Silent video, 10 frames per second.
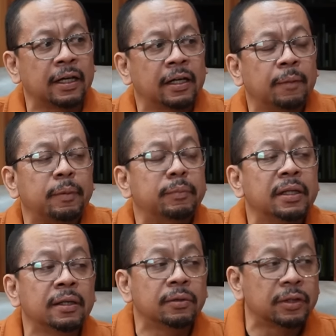tidak ada
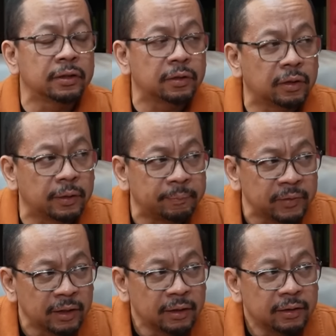pemilu gitu loh.
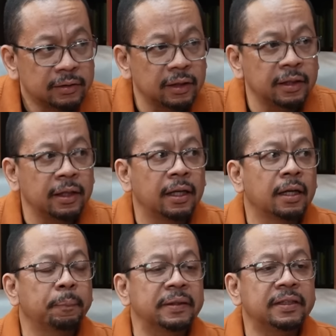Iya, iya, iya. Jadi ya
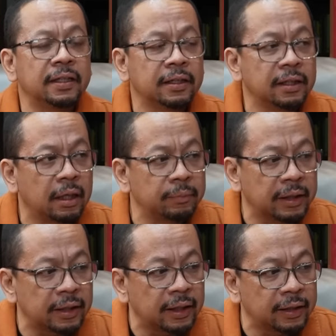lepas dari
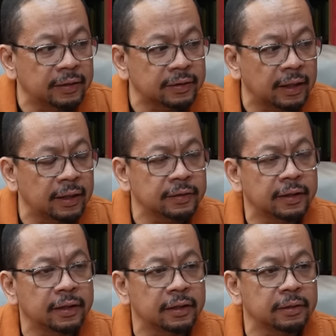dinamika yang ada sekarang, saya kira